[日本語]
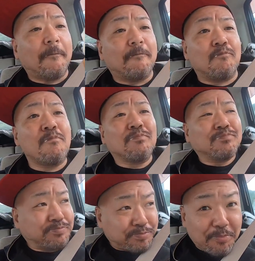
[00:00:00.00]
うん。めっ
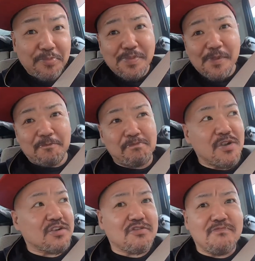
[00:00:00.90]

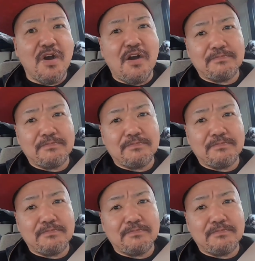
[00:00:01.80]
ちゃうま。